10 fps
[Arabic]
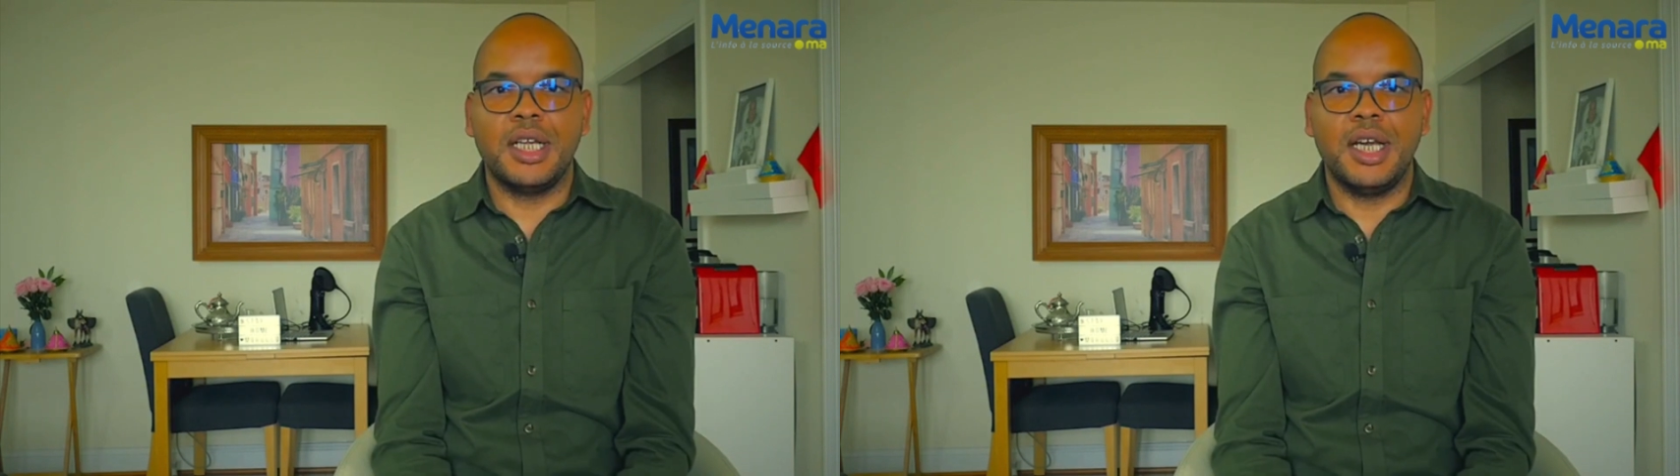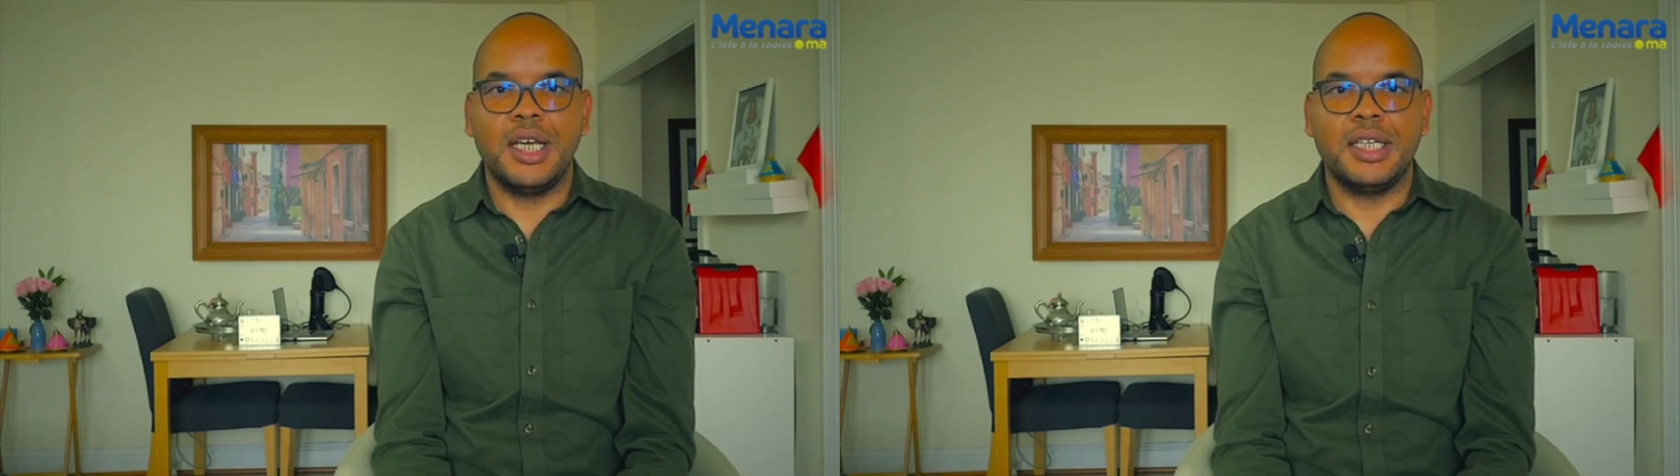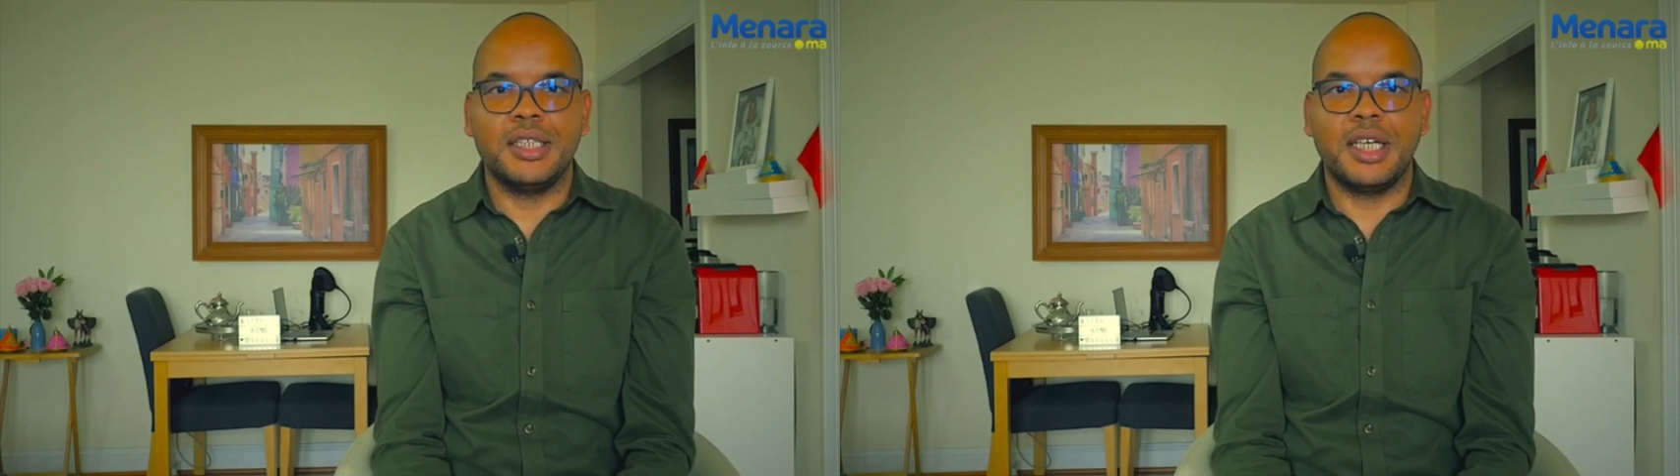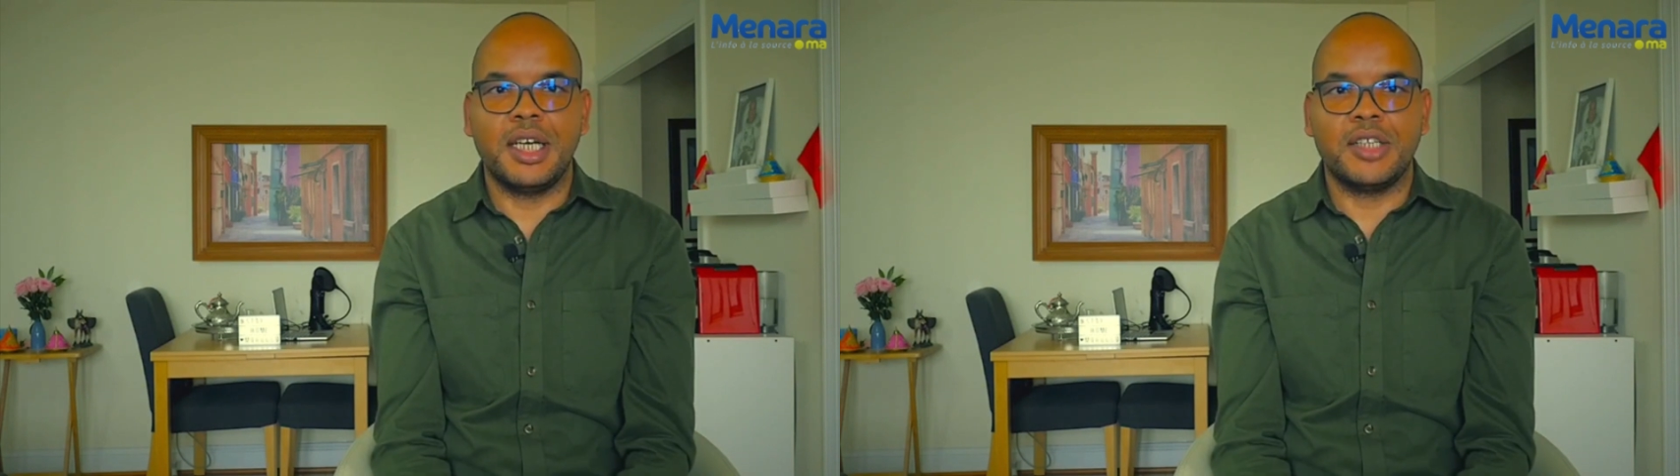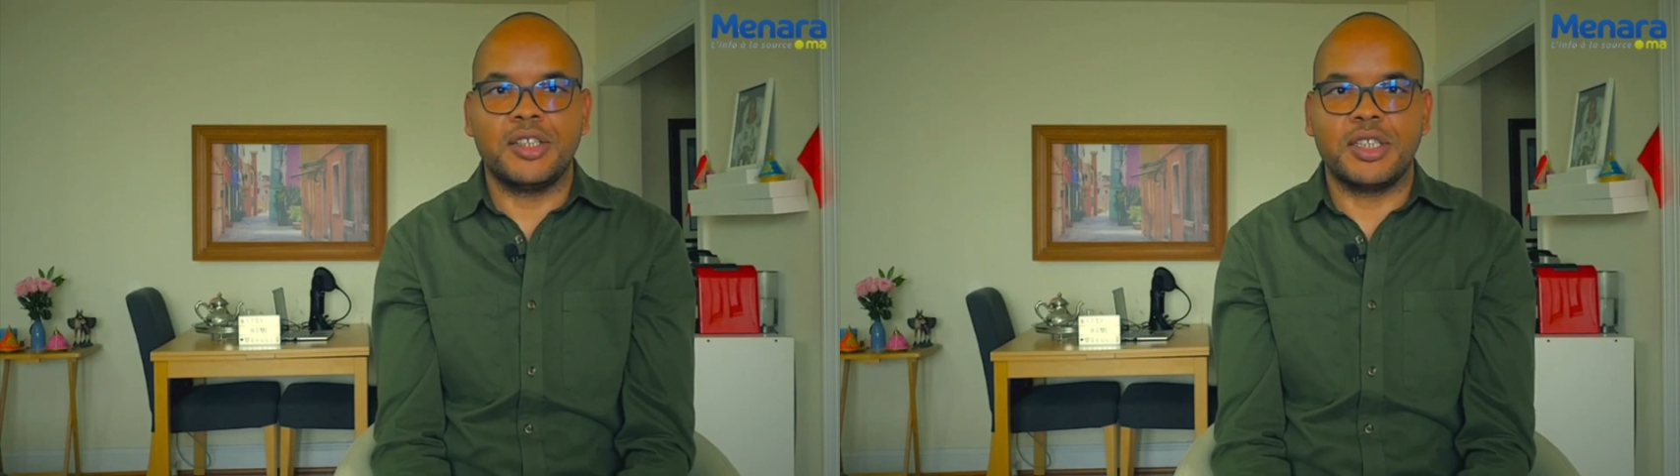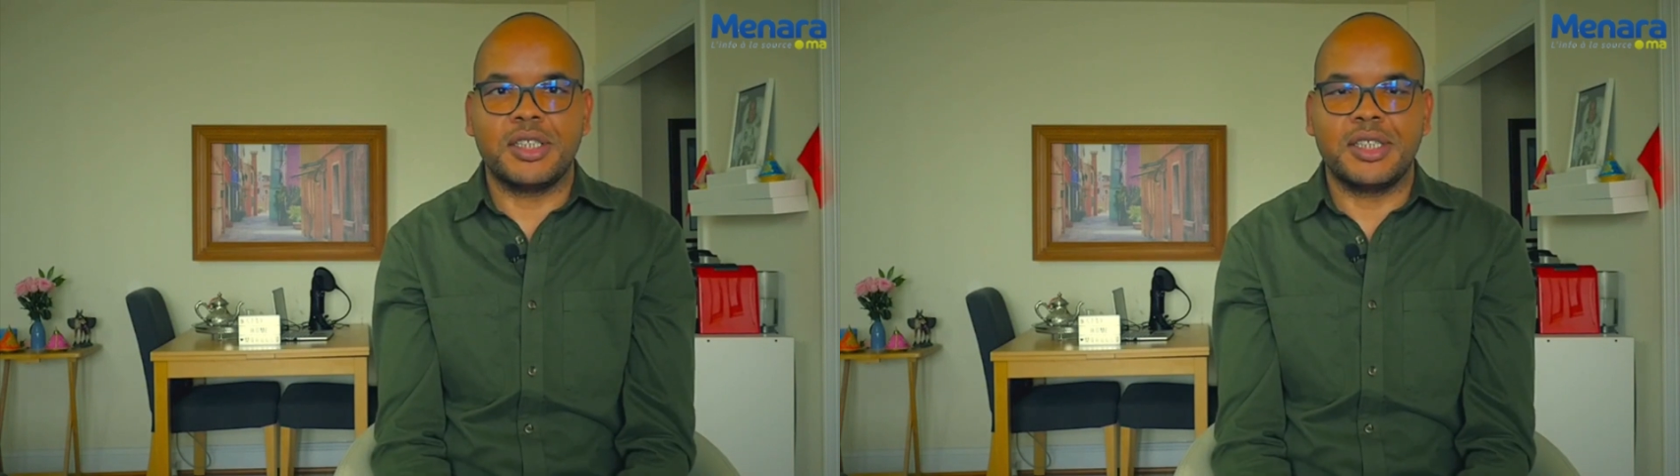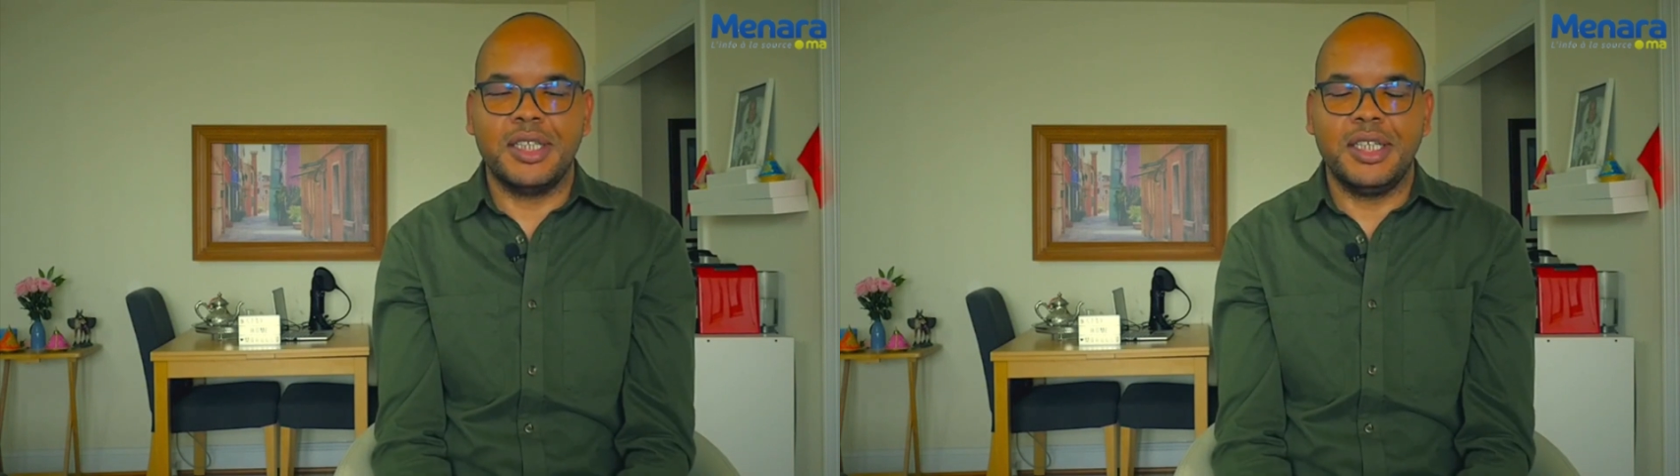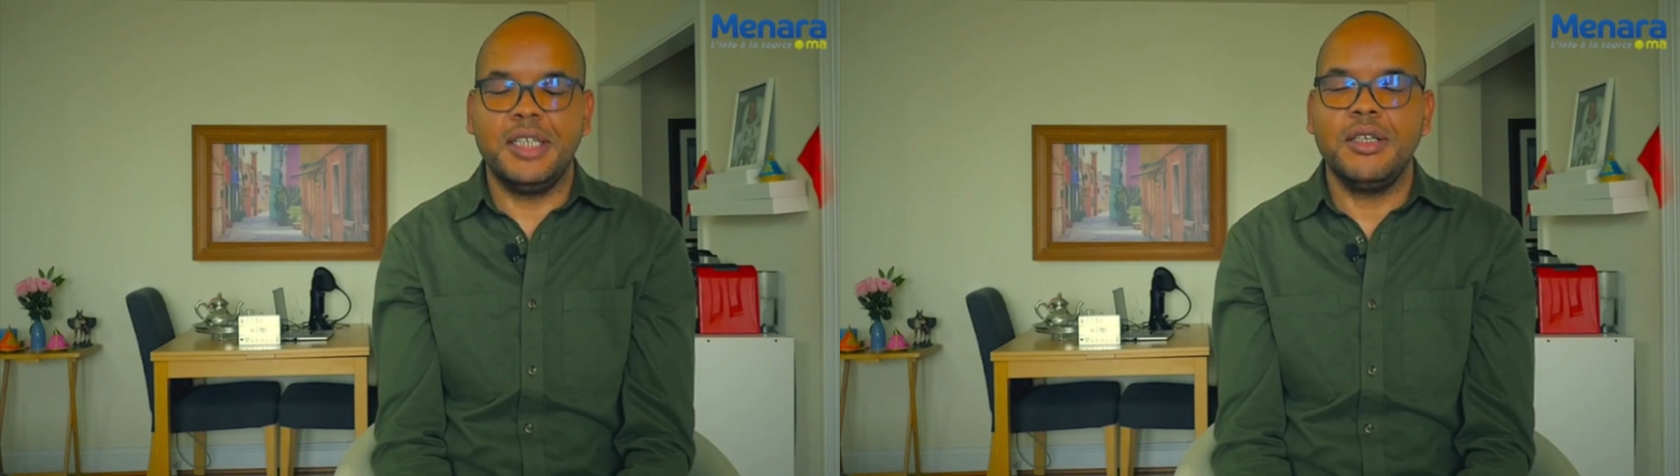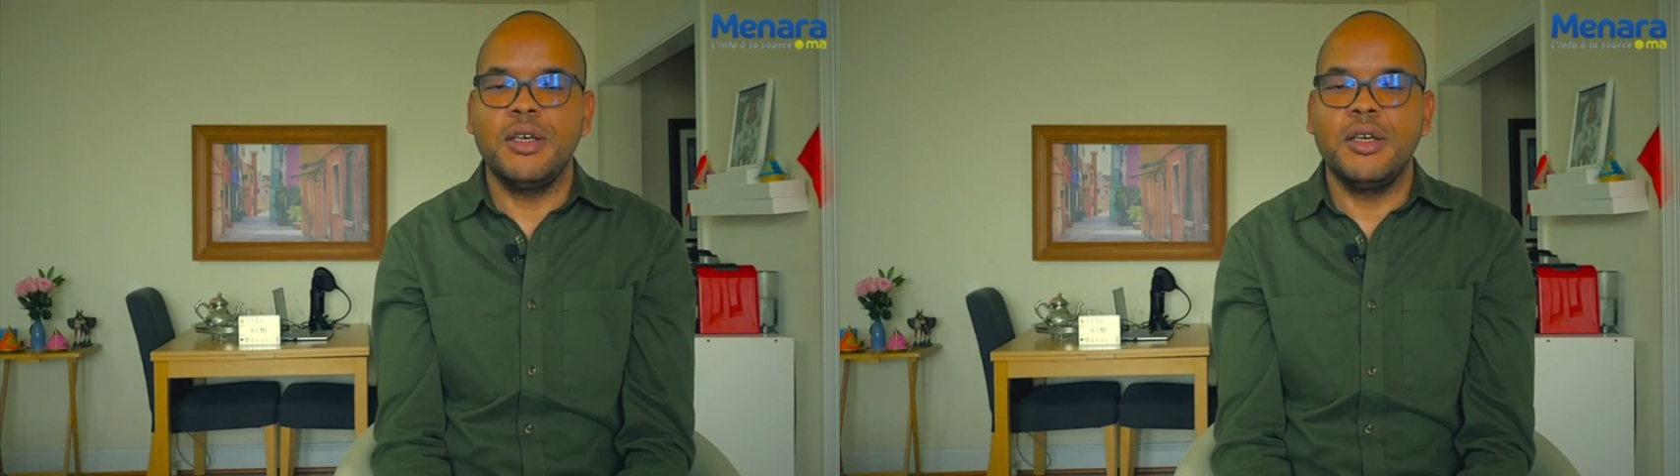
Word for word: الحاله ديال الحجر الصحي